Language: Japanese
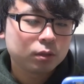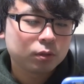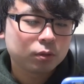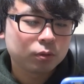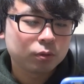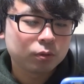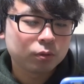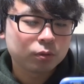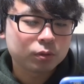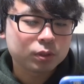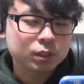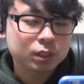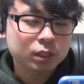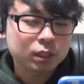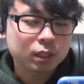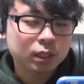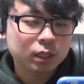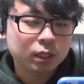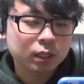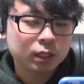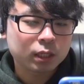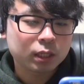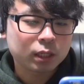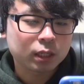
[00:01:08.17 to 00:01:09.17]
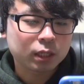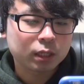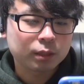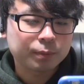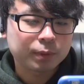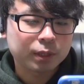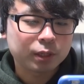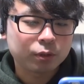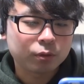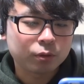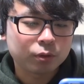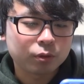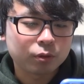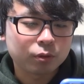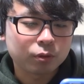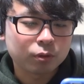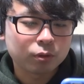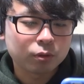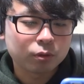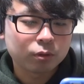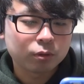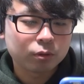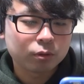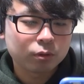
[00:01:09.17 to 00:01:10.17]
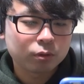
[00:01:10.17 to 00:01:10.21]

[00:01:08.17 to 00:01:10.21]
このおじさんがなんか今いろいろ、